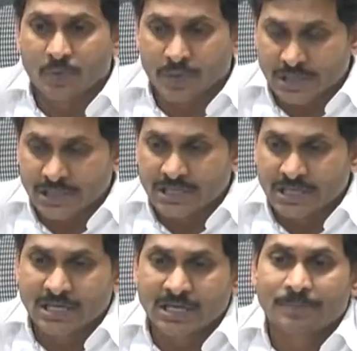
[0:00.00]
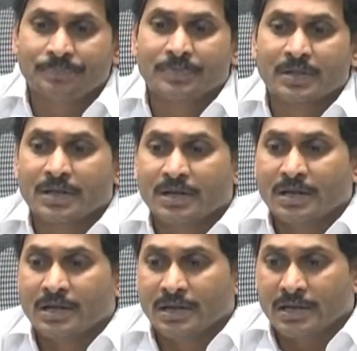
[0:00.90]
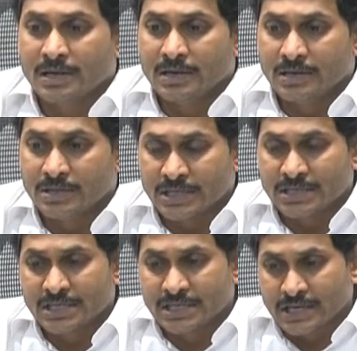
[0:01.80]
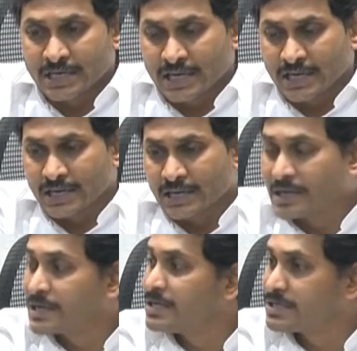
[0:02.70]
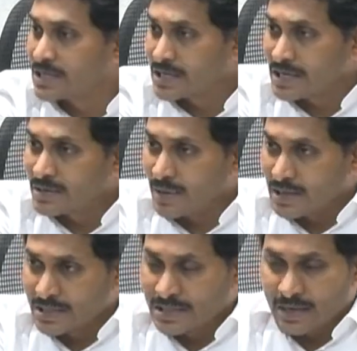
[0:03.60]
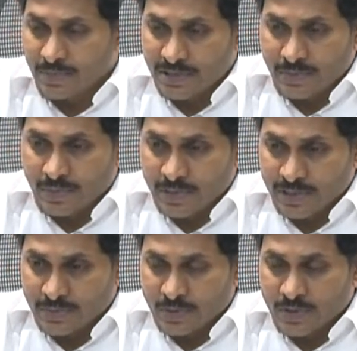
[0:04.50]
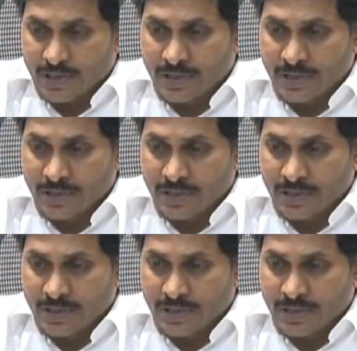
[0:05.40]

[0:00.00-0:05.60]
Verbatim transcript: ఒక జేసీకి జేసీ త్రీకి ఖచ్చితంగా ఈ బాధ్యతలు అప్పజెప్పమని చెప్పి కూడా